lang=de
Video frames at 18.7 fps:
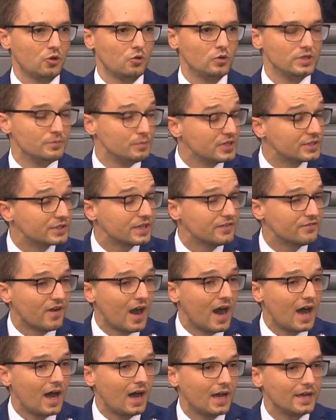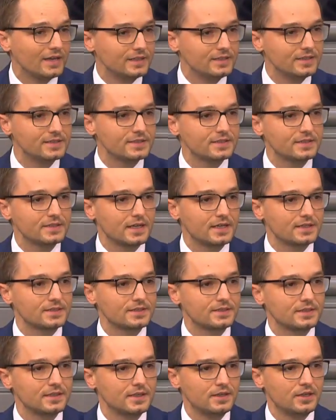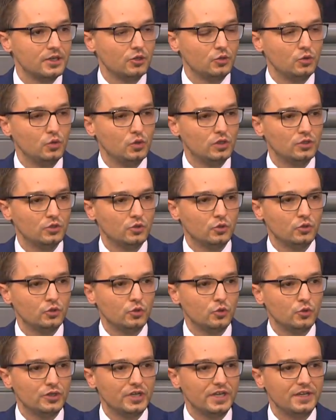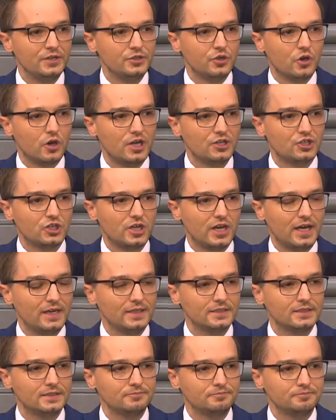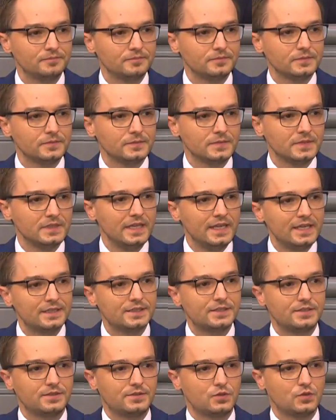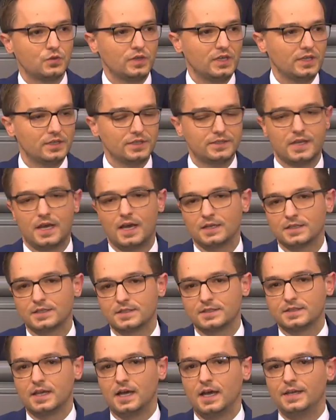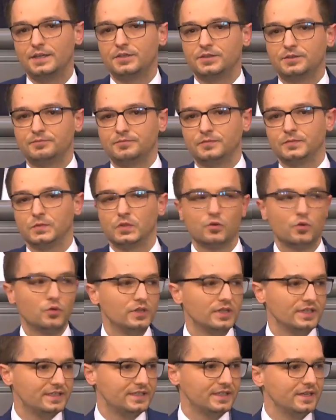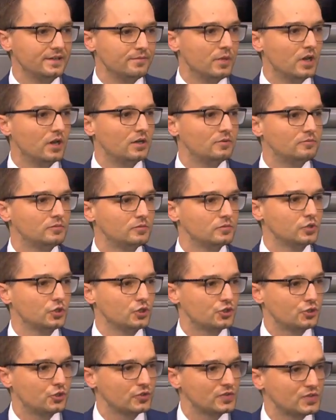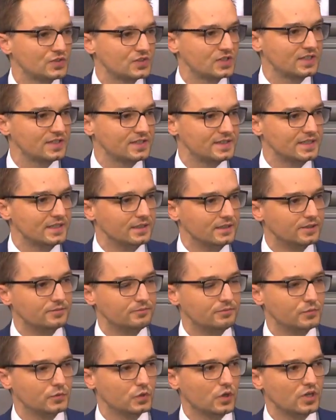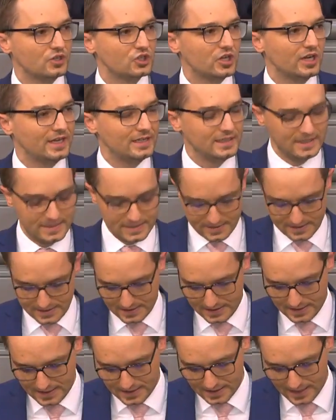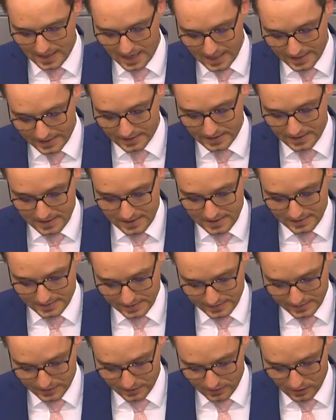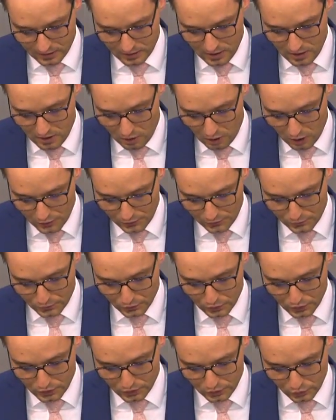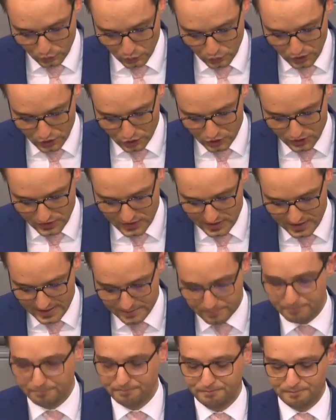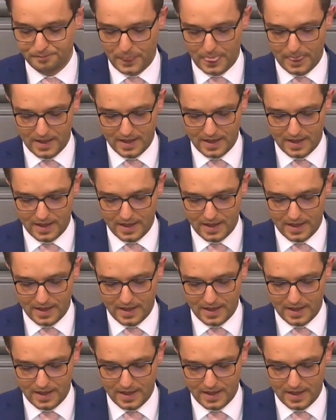Und die bittere Wahrheit ist, dass Jüdinnen und Juden in Deutschland nicht zu jeder Tageszeit und nicht immer geschützt sind. Deutschland ist kein sicherer Ort für jüdisches Leben.